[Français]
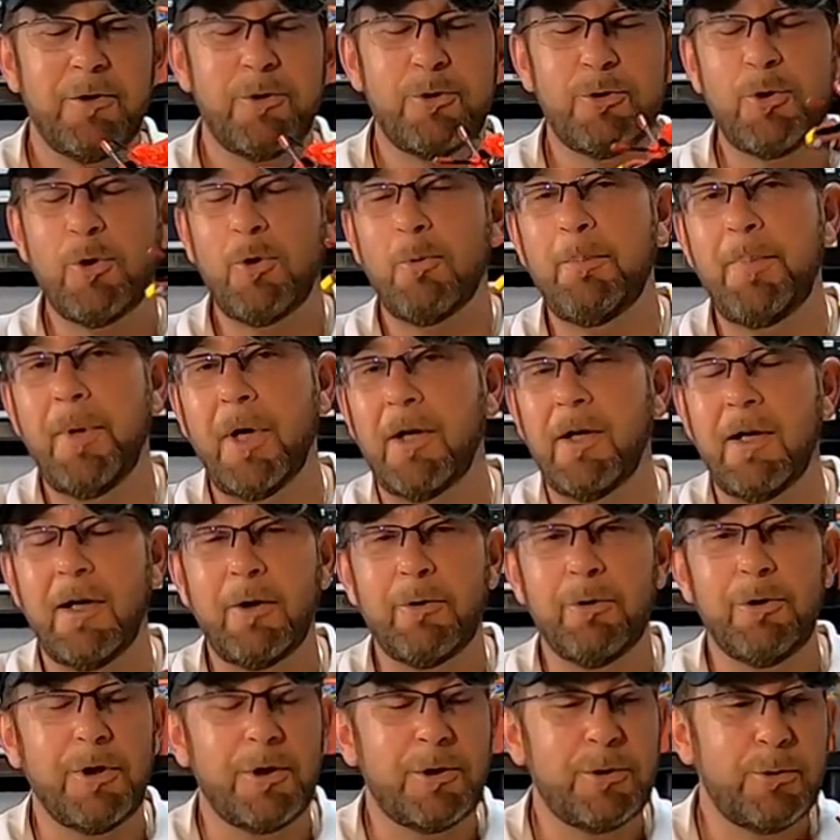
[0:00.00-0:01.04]
sans perdre la
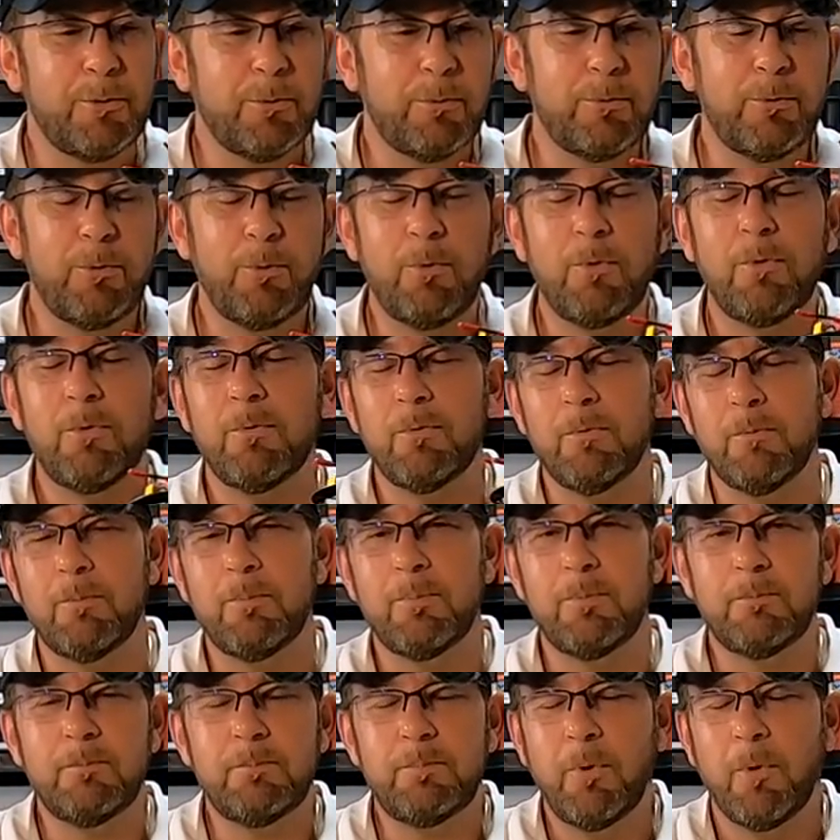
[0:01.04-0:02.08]
connexion, donc
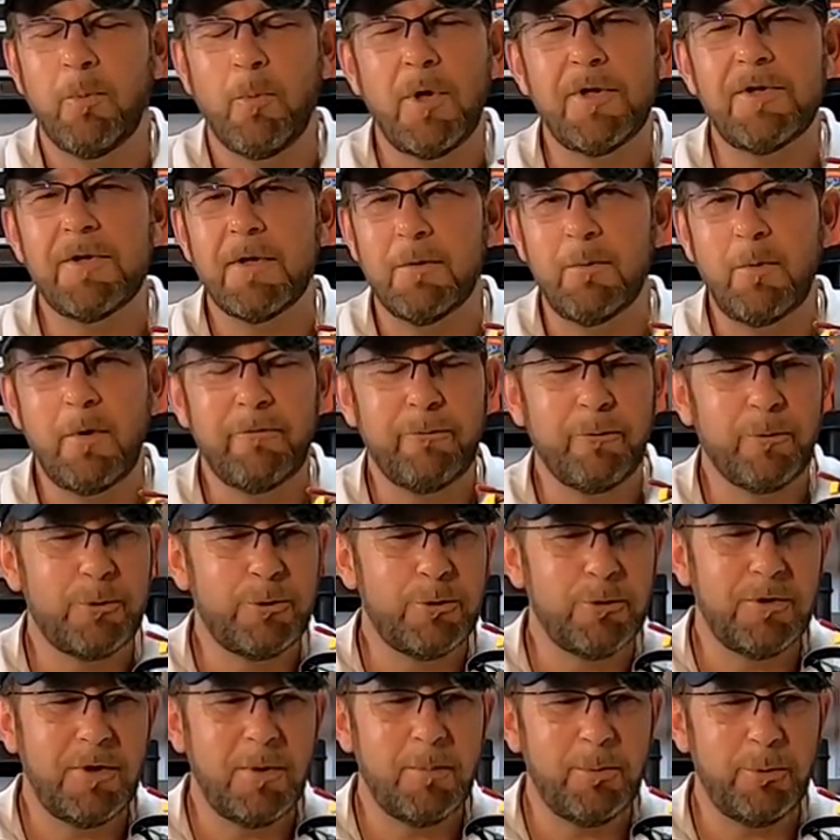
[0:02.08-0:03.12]
pour moi ça doit
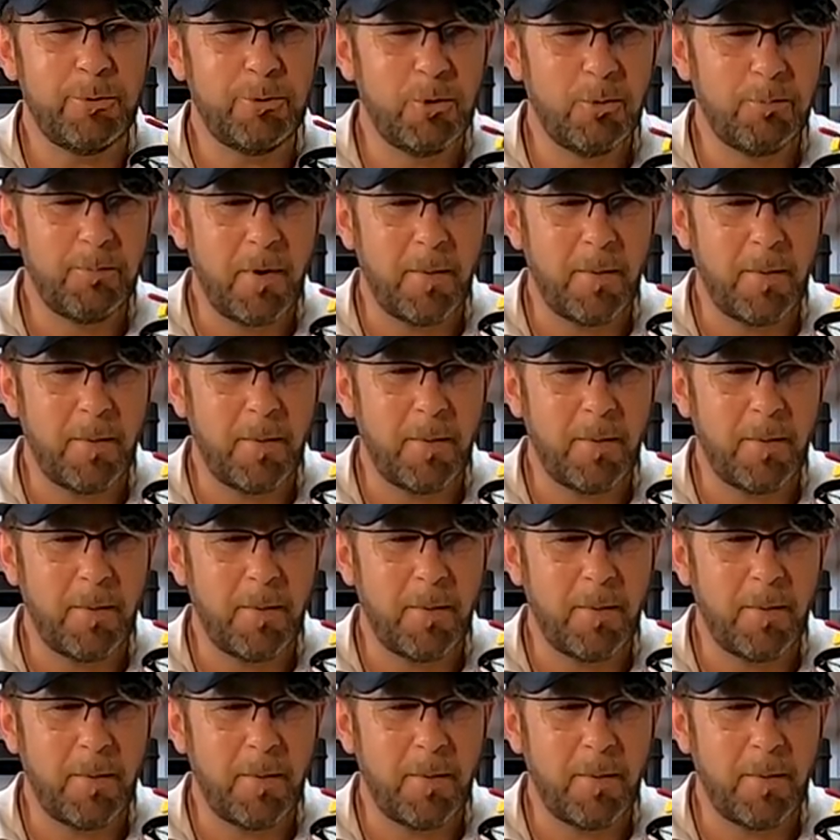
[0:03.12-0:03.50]
fonctionner plutôt